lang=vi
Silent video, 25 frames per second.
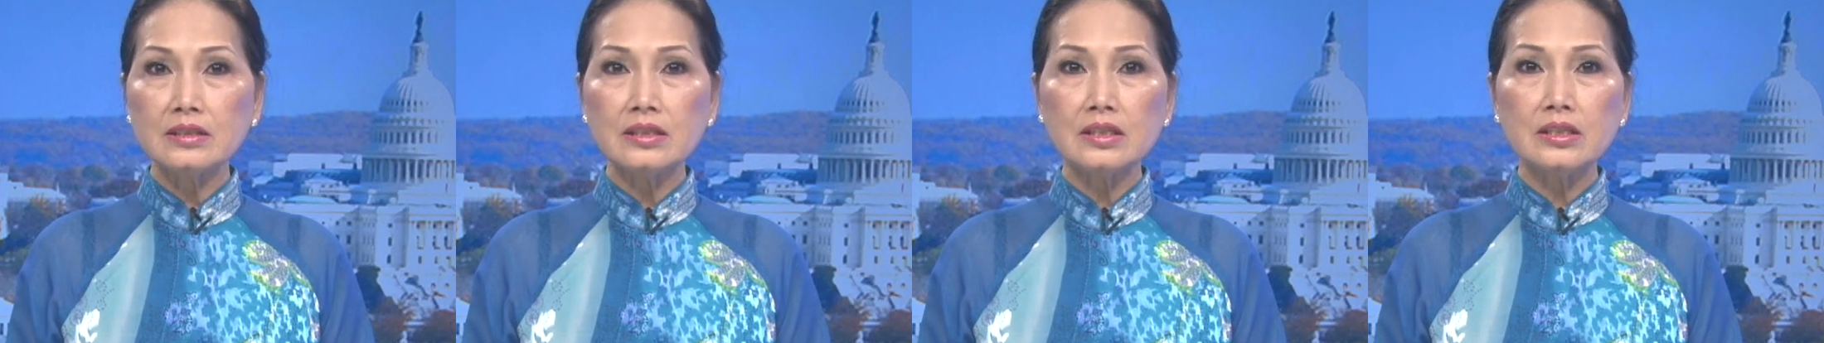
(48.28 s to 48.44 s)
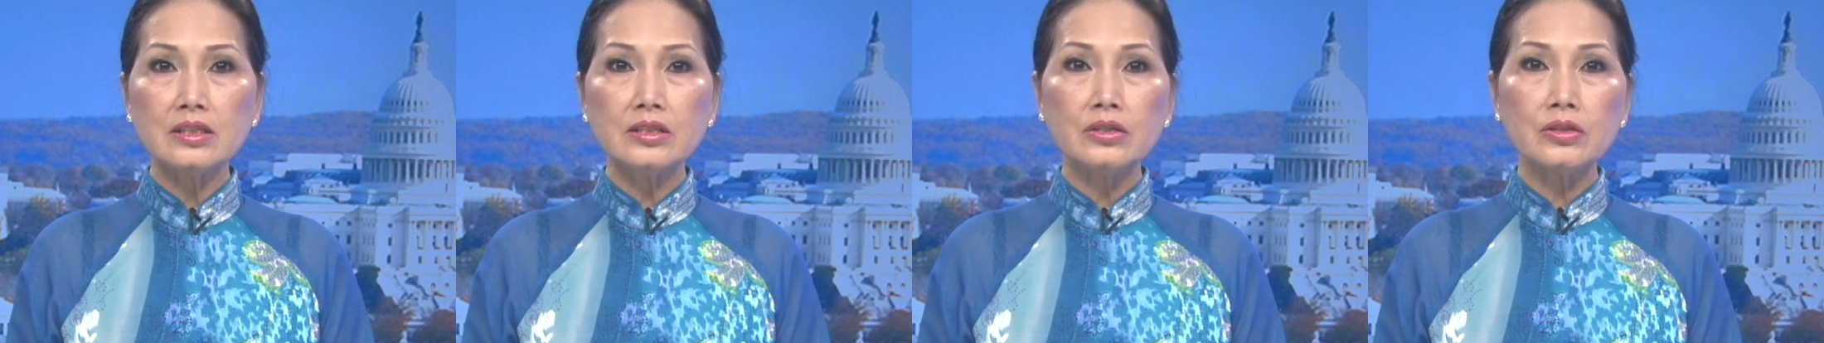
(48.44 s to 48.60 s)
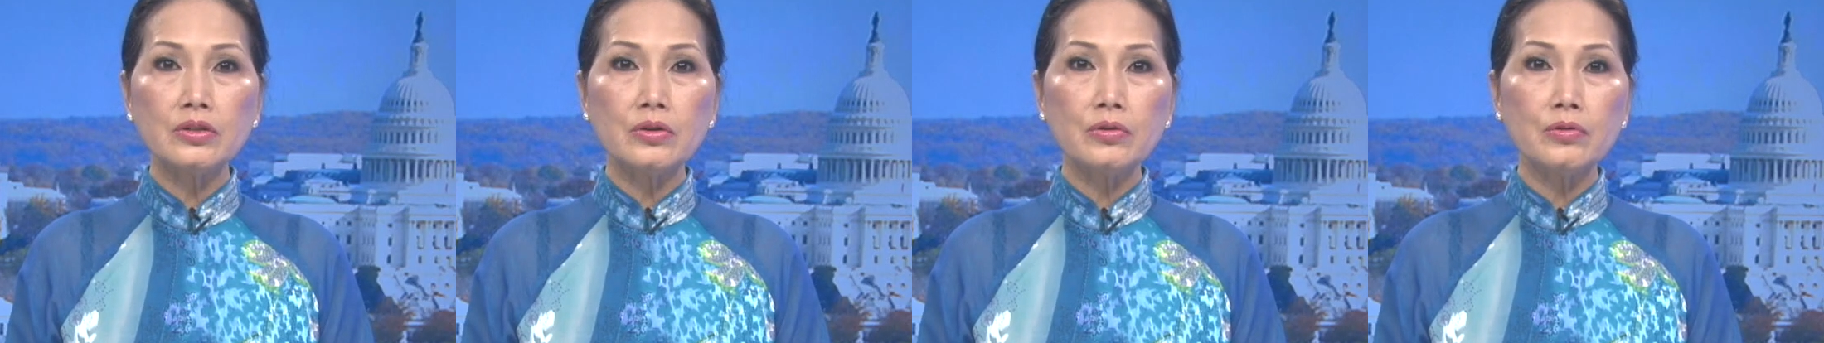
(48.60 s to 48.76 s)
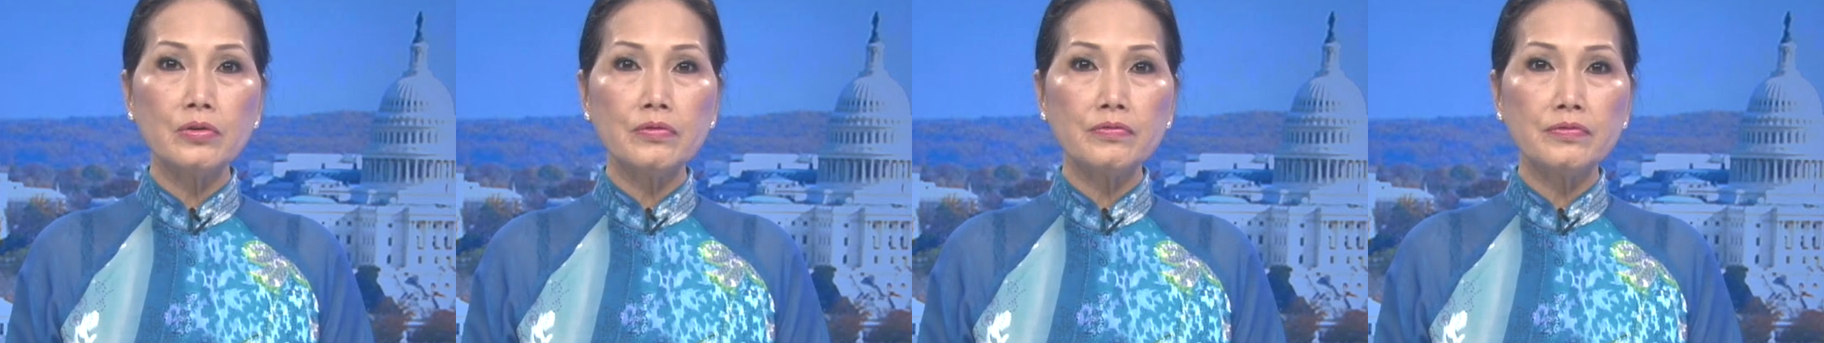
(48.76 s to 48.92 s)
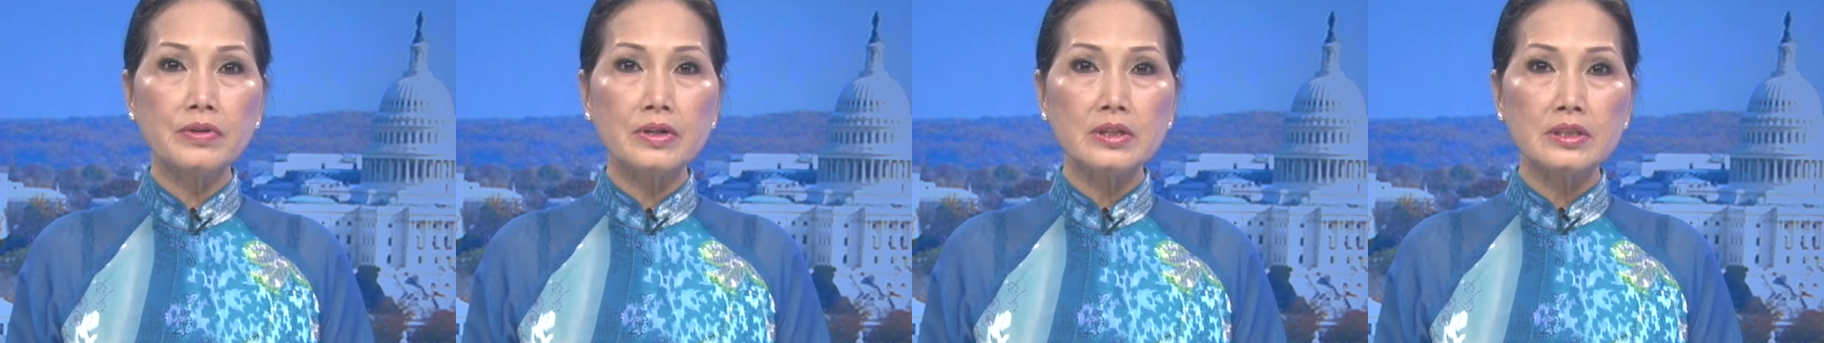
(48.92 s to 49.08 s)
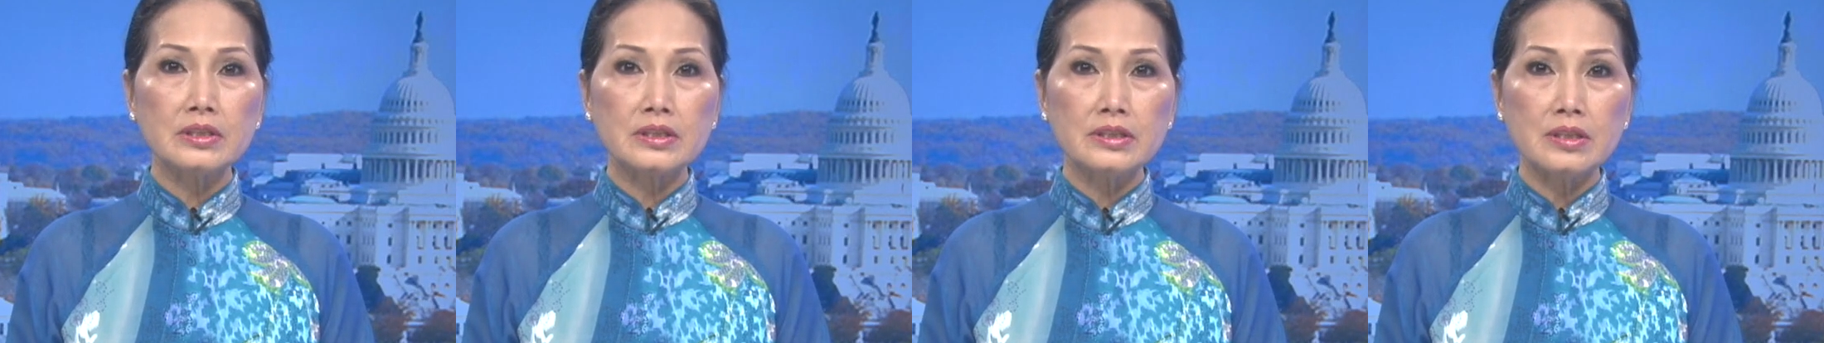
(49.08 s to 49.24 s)
từ khu
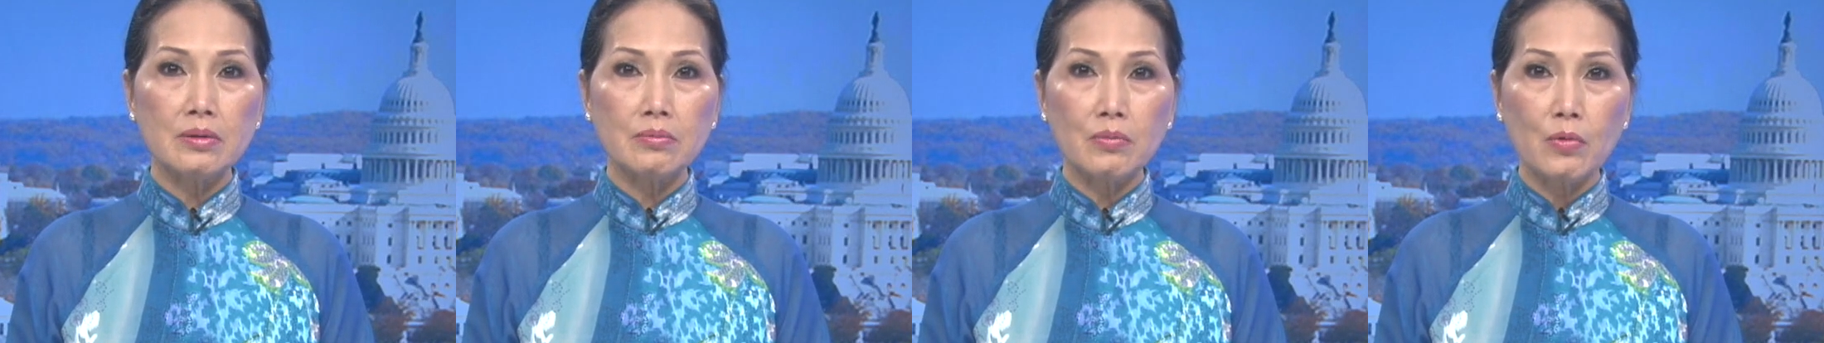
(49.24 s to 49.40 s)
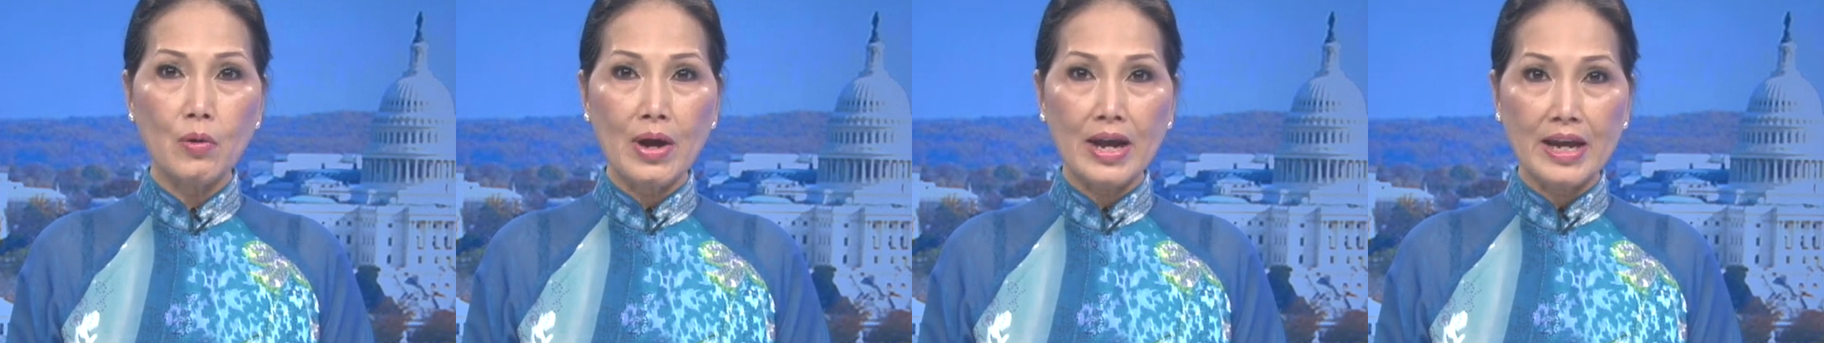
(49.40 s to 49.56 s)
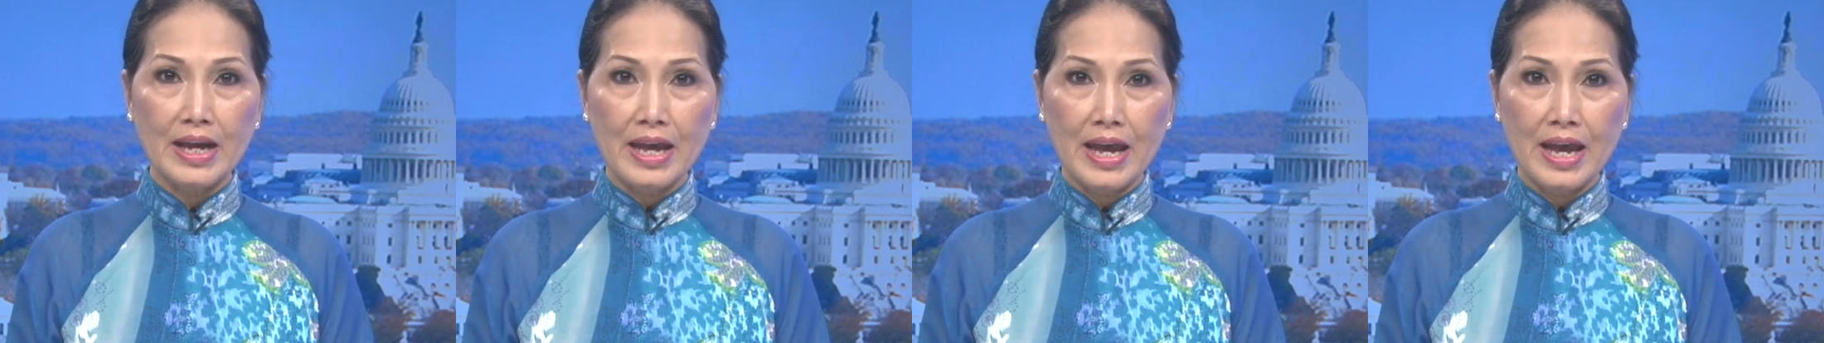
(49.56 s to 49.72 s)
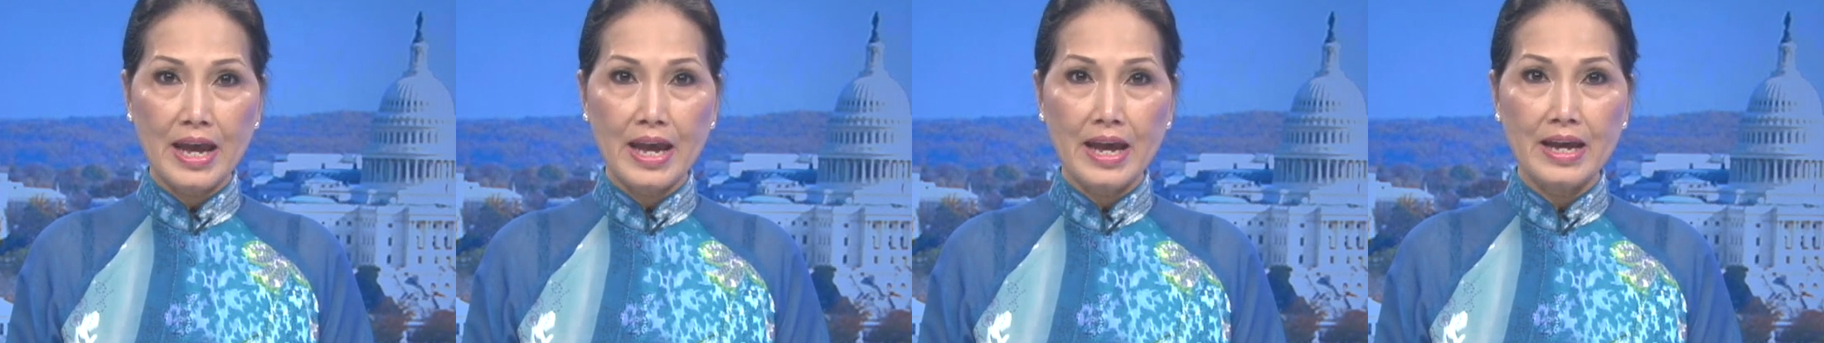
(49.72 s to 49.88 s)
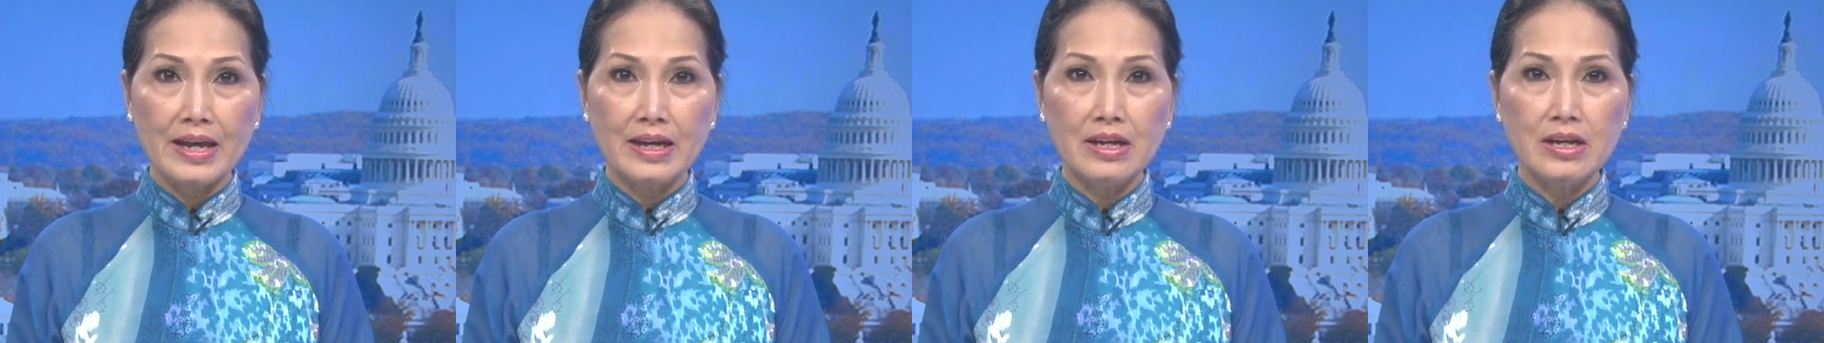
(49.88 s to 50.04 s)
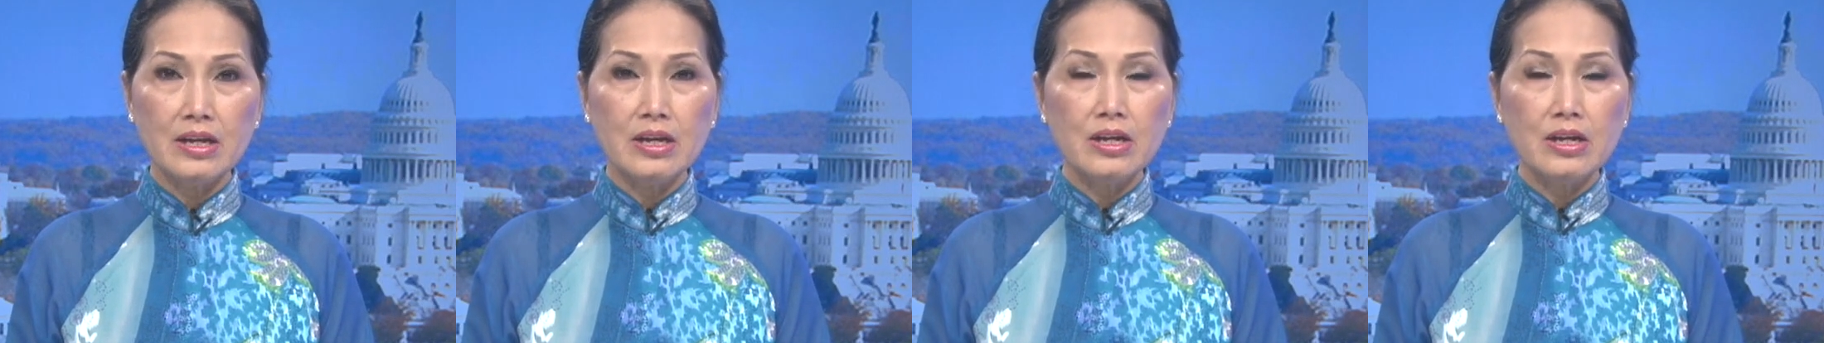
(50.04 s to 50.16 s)
vực sông Hoàng Hà,